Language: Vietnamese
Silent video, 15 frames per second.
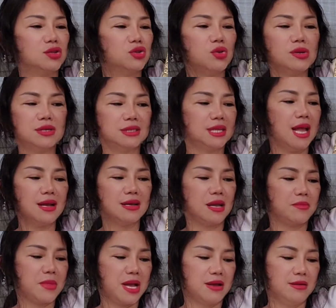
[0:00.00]
xuất sắc
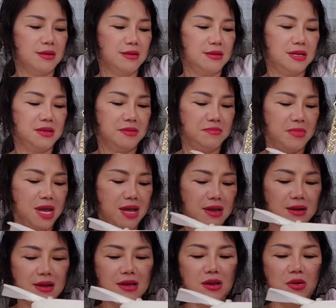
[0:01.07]
các bạn ơi
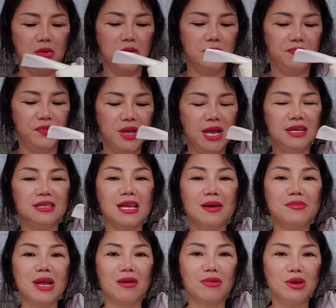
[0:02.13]
mê ly luôn chị
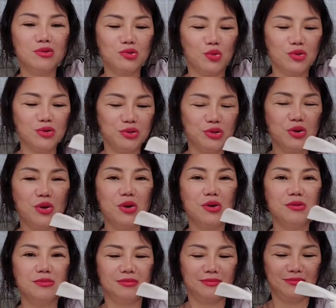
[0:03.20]
em nào lớn tuổi hơn
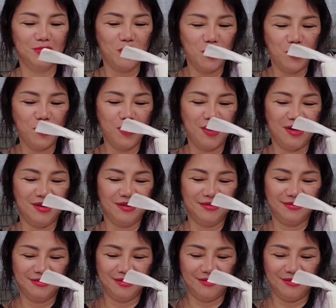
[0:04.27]
trước mua
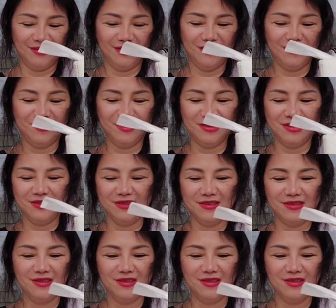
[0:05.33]
trời ơi